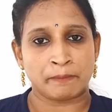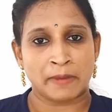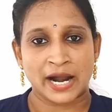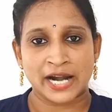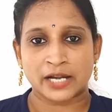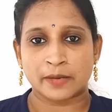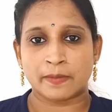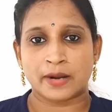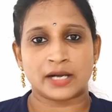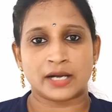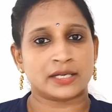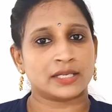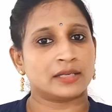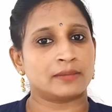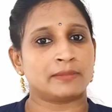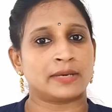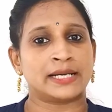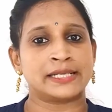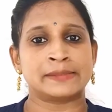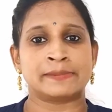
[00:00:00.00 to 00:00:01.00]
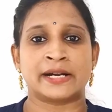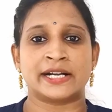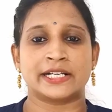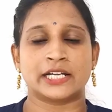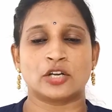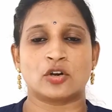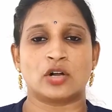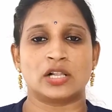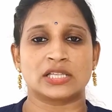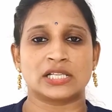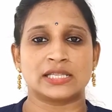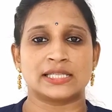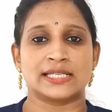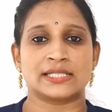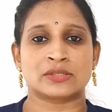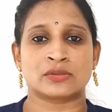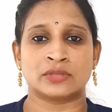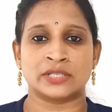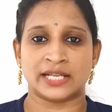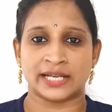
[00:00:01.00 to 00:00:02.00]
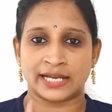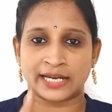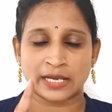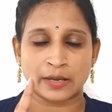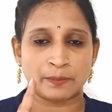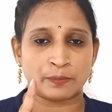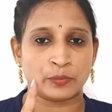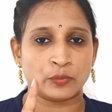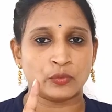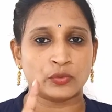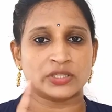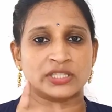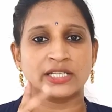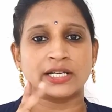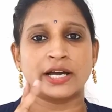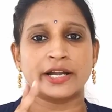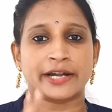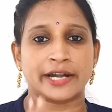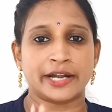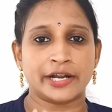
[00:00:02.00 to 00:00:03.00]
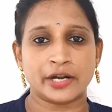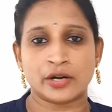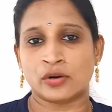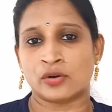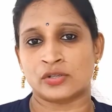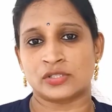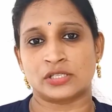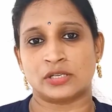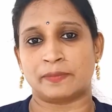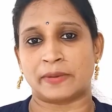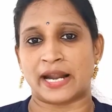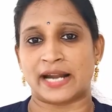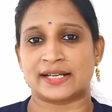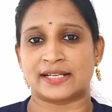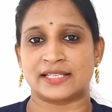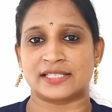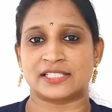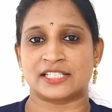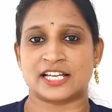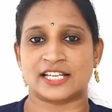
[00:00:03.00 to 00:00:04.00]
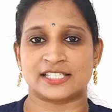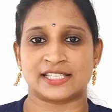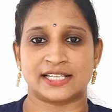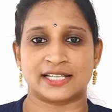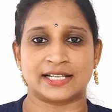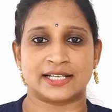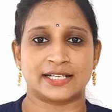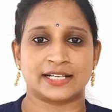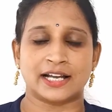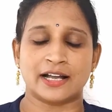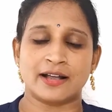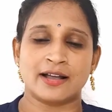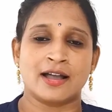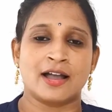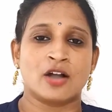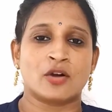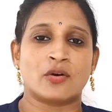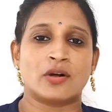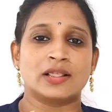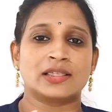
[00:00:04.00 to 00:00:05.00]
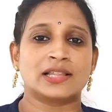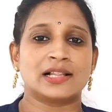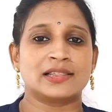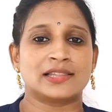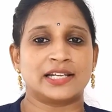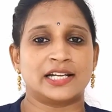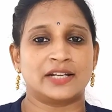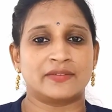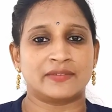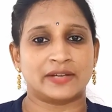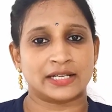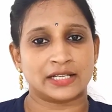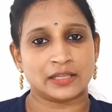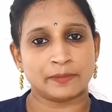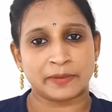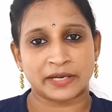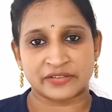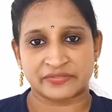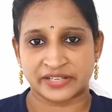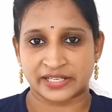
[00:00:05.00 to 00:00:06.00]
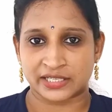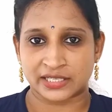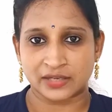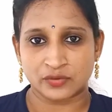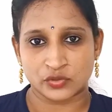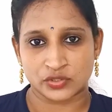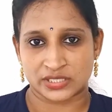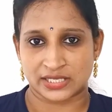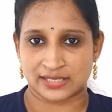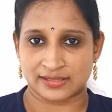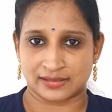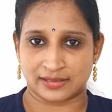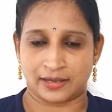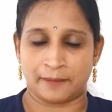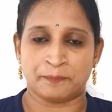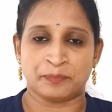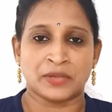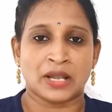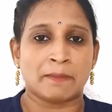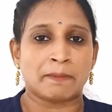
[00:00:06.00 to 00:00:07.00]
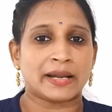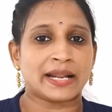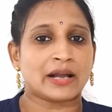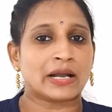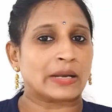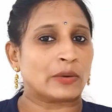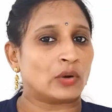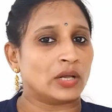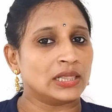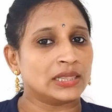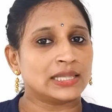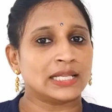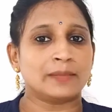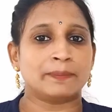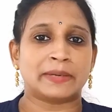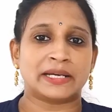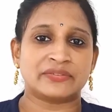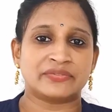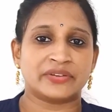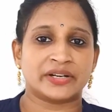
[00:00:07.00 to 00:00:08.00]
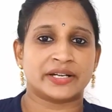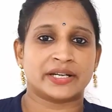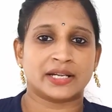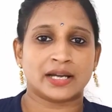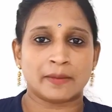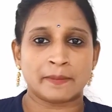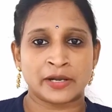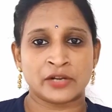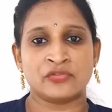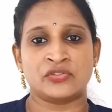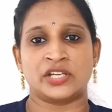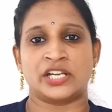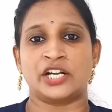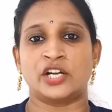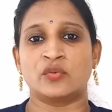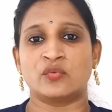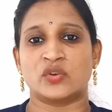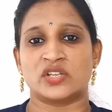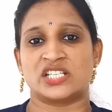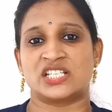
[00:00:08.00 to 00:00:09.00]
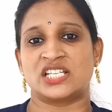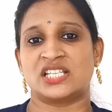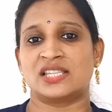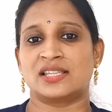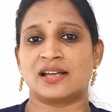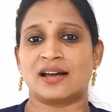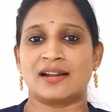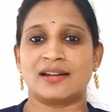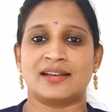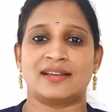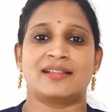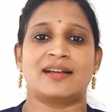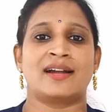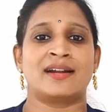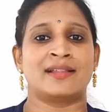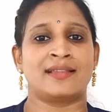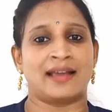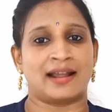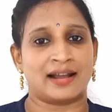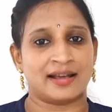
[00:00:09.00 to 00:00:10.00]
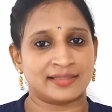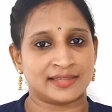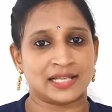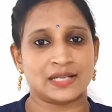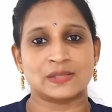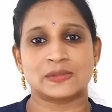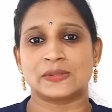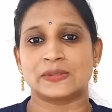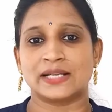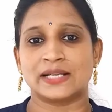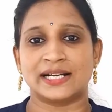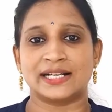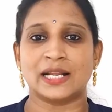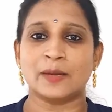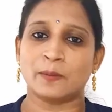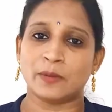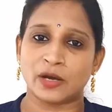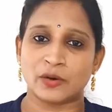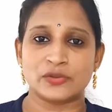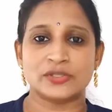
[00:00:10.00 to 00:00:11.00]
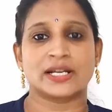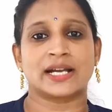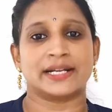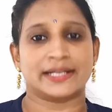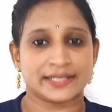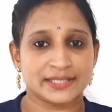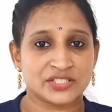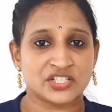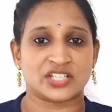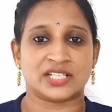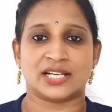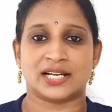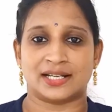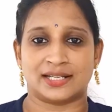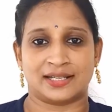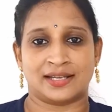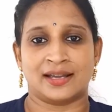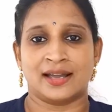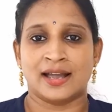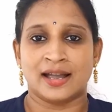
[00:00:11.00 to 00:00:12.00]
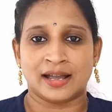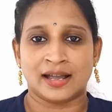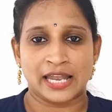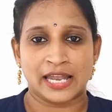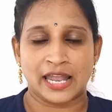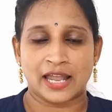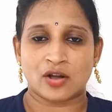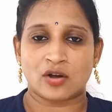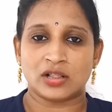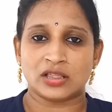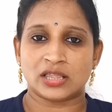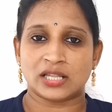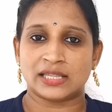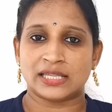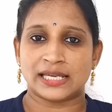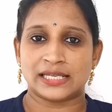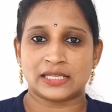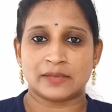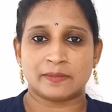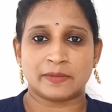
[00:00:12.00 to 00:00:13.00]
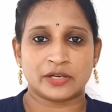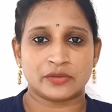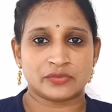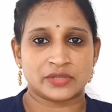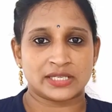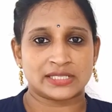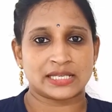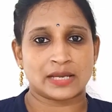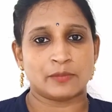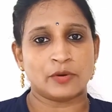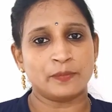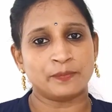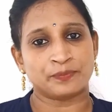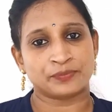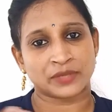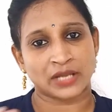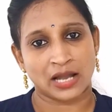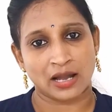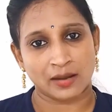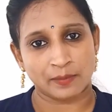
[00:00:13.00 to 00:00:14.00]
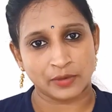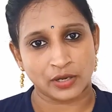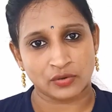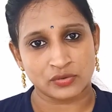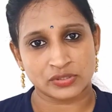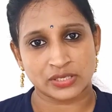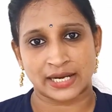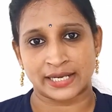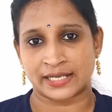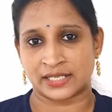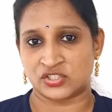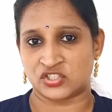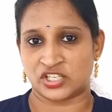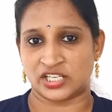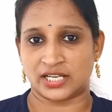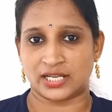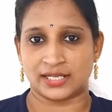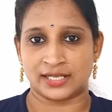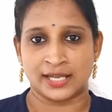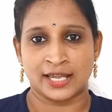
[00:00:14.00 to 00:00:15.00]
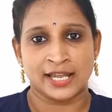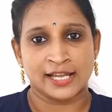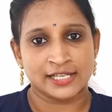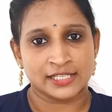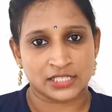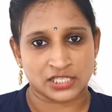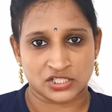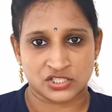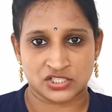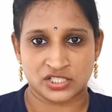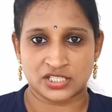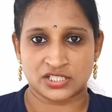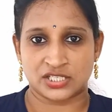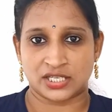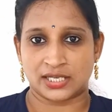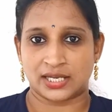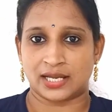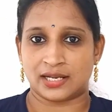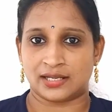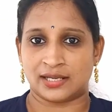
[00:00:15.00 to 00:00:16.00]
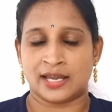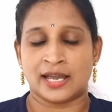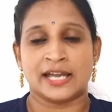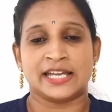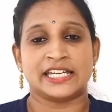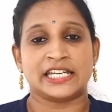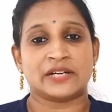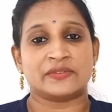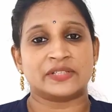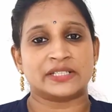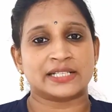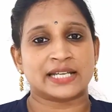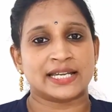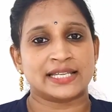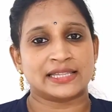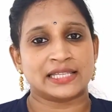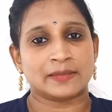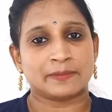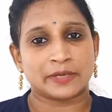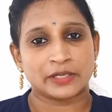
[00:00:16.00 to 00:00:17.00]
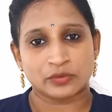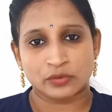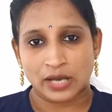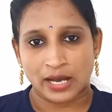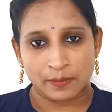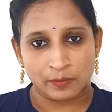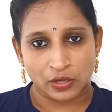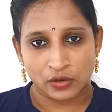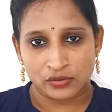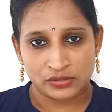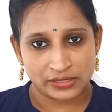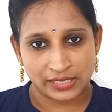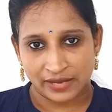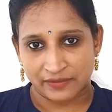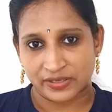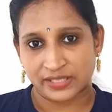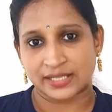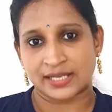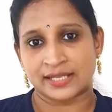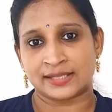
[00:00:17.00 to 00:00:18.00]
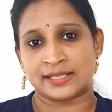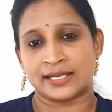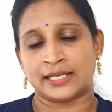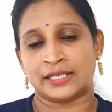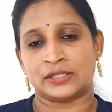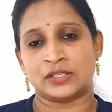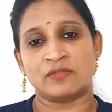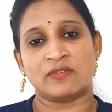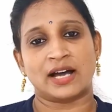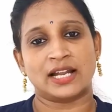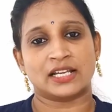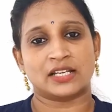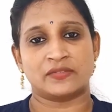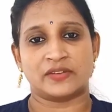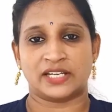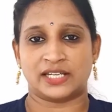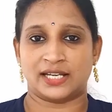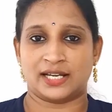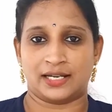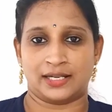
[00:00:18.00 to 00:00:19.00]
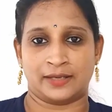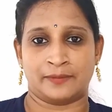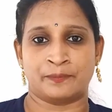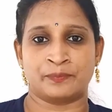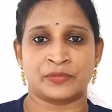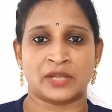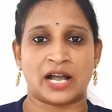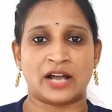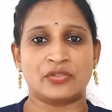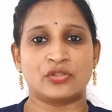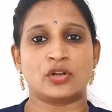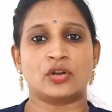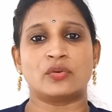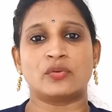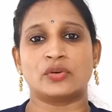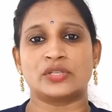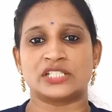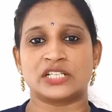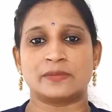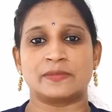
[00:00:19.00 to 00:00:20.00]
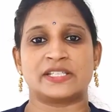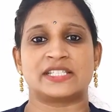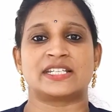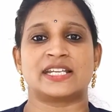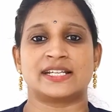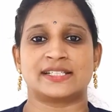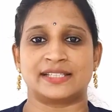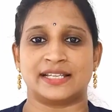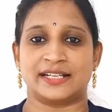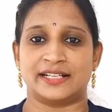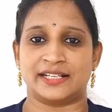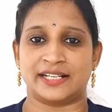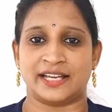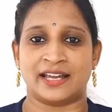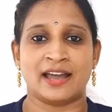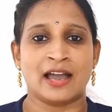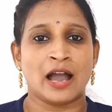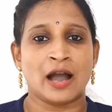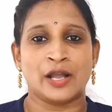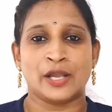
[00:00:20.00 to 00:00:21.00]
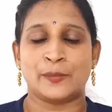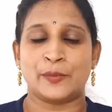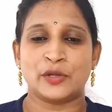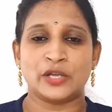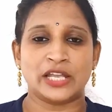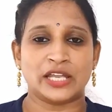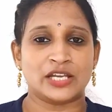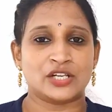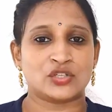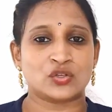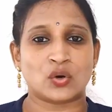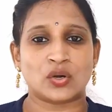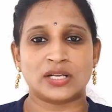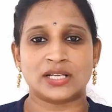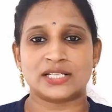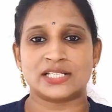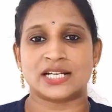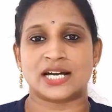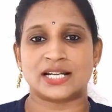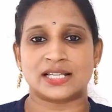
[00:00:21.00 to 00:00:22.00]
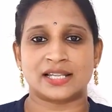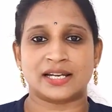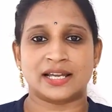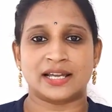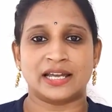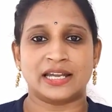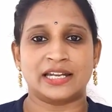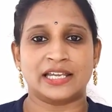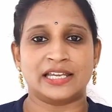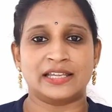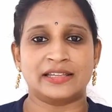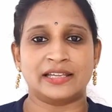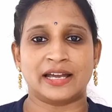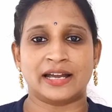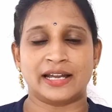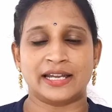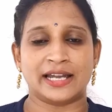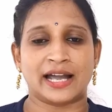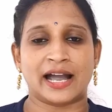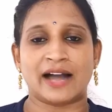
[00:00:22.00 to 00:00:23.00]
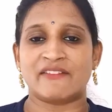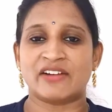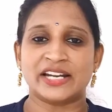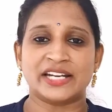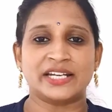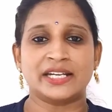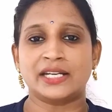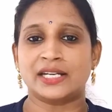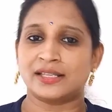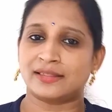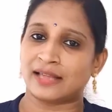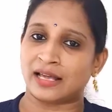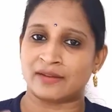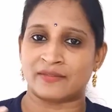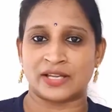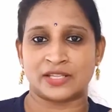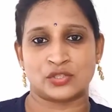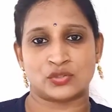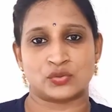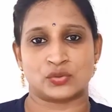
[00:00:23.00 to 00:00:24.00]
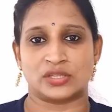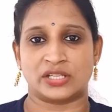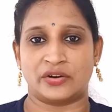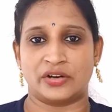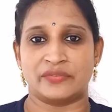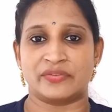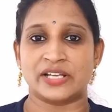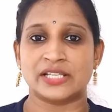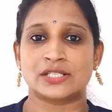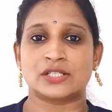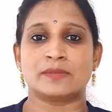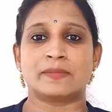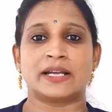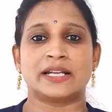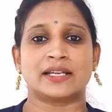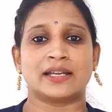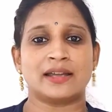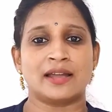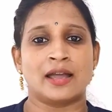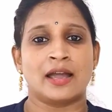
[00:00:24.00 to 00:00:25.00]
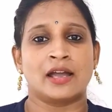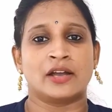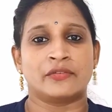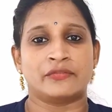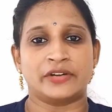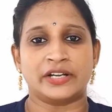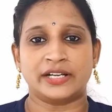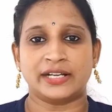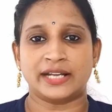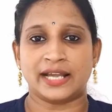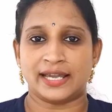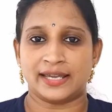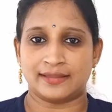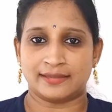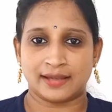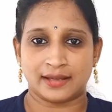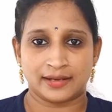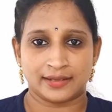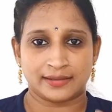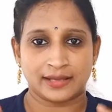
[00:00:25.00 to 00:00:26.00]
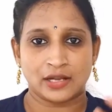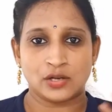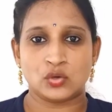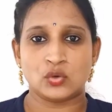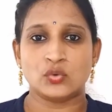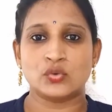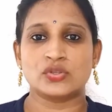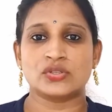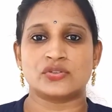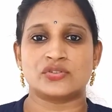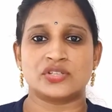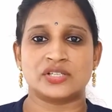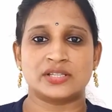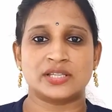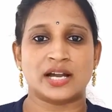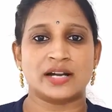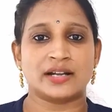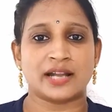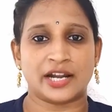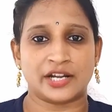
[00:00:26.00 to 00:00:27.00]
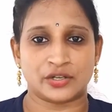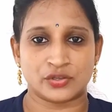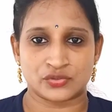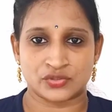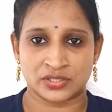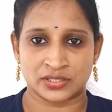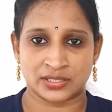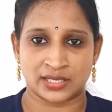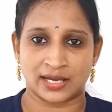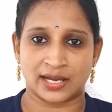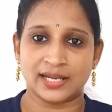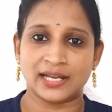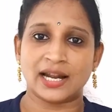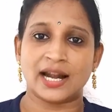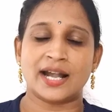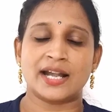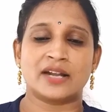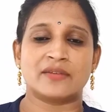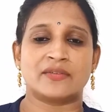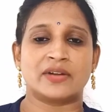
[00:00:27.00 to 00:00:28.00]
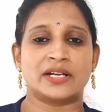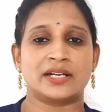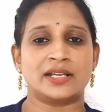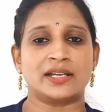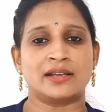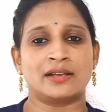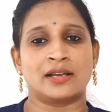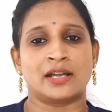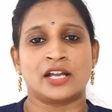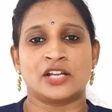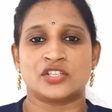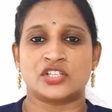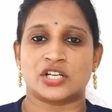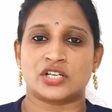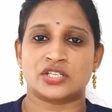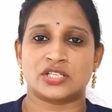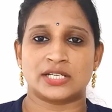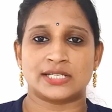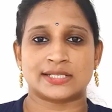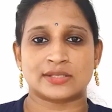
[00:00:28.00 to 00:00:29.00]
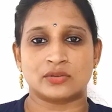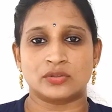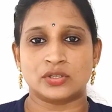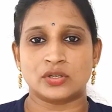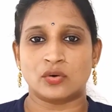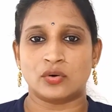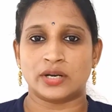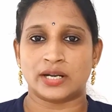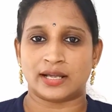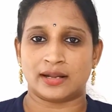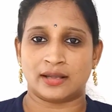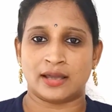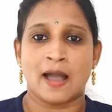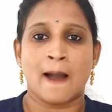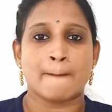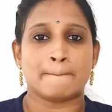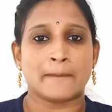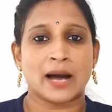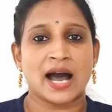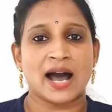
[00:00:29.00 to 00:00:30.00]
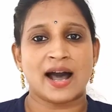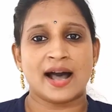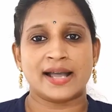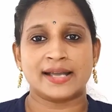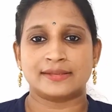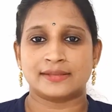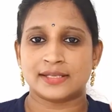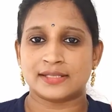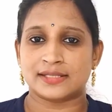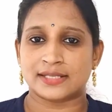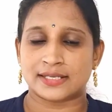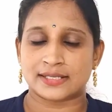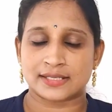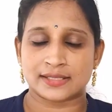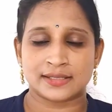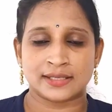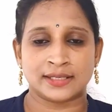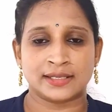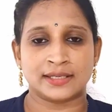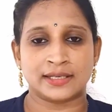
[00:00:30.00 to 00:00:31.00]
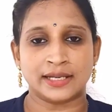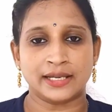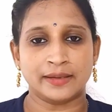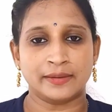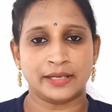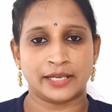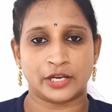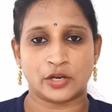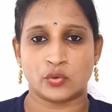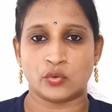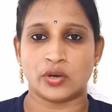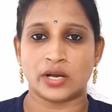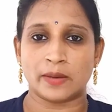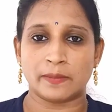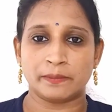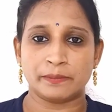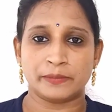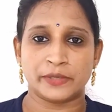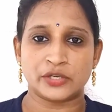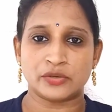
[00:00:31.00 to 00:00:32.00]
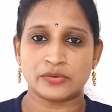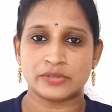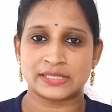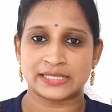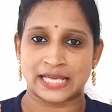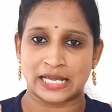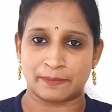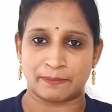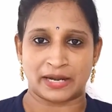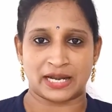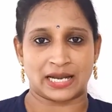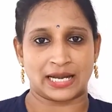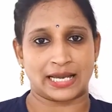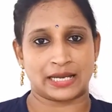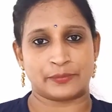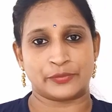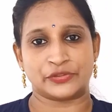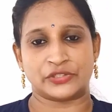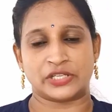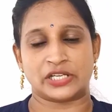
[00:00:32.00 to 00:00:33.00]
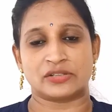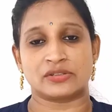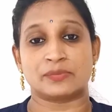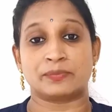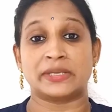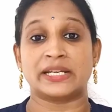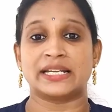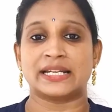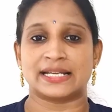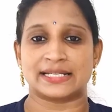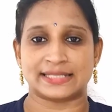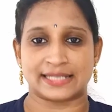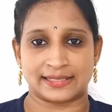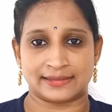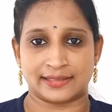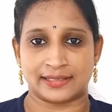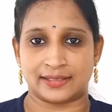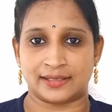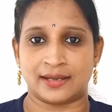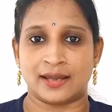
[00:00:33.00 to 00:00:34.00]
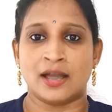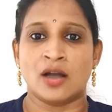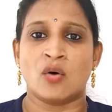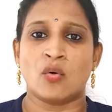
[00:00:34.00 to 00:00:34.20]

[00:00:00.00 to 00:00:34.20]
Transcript: మాటి మాటికి మాటి మాటికి కొలతలు తీసుకుంటే కనుక పూర్తిగా రెండు రోజులు ప్రాక్టీస్ చేస్తే కనుక కొలతలు తీయడం అన్నది పర్ఫెక్ట్గా వచ్చేస్తుంది మరి ఆ కొలతలు పర్ఫెక్ట్గా మనం తీయడం వచ్చిందా లేదా అన్నది ఎలా తెలుస్తుంది అంటే బ్లౌజ్ కటింగ్ చేయాలి ఏ కొలతతో అయితే మనం తీసామో ఆ బ్లౌజ్ కటింగ్ చేయాలి స్టిచ్చింగ్ చేయాలి ఎవరికి ఎవరికైతే మనం ఆ బ్లౌజ్ ఎవరిదైతే అయితే వాళ్ళకి వెయ్యాలి అందులో వచ్చిన మిస్టేక్స్ ఏంటి ఇప్పుడు ఈ షోల్డర్ జారుతున్నాయని ఇది అవన్నీ తర్వాత చూద్దామండి ఫస్ట్ మనకి ఫిట్ అయిందా లేదా లూజ్ వచ్చిందా టైట్ వచ్చిందా ఇలాంటివన్నీ చెక్ చేసుకుంటూ ఉండాలి మహా అయితే చెస్ట్ దగ్గరే ఎక్కువగా మీరు సరిపెట్టలేకపోతారు బిగినర్స్ అయితేని